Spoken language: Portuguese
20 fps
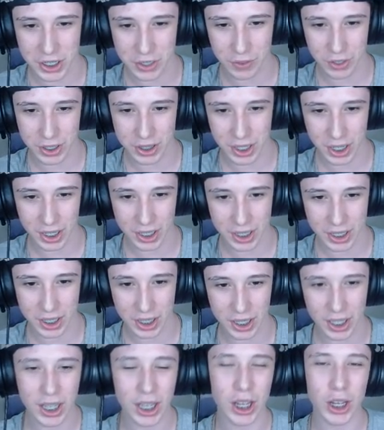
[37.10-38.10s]
Eu vou entrar
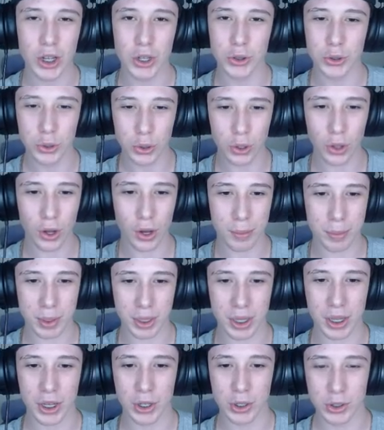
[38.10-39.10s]
aqui no lobby
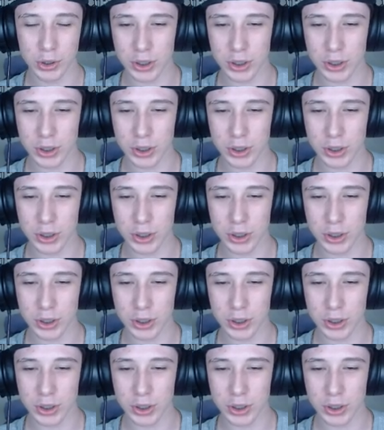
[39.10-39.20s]
do